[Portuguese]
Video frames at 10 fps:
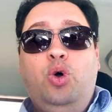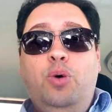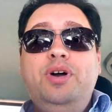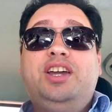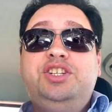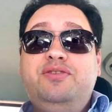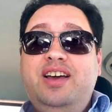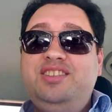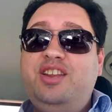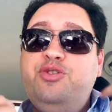uma que
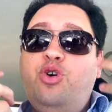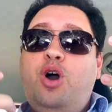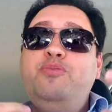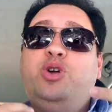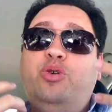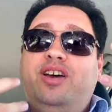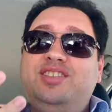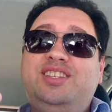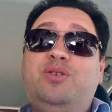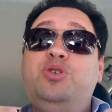tivesse enorme
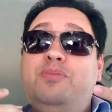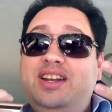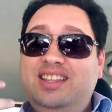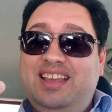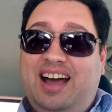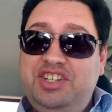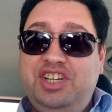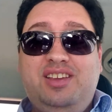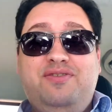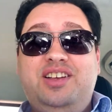coração e
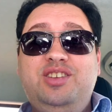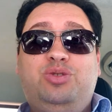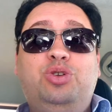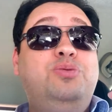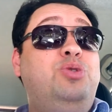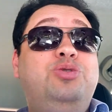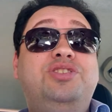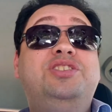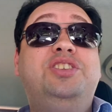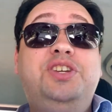humanidade que fazia todo mundo
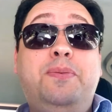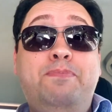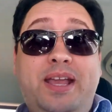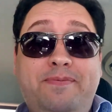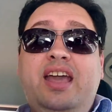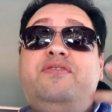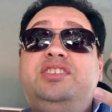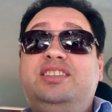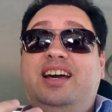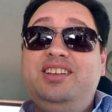se sentir bem.
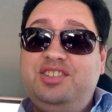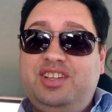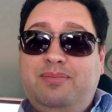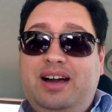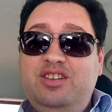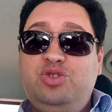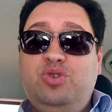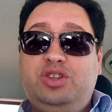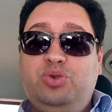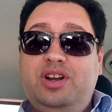Revisitar esses trabalhos
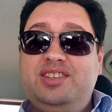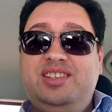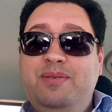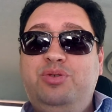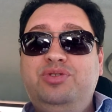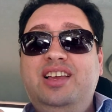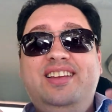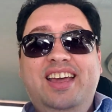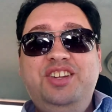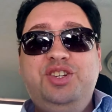do ator é sempre um
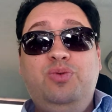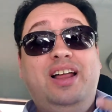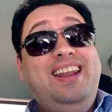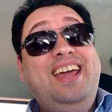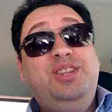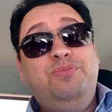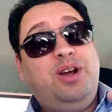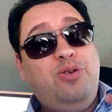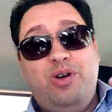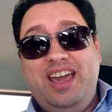deleite, um alento
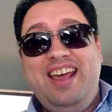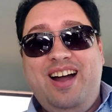para qualquer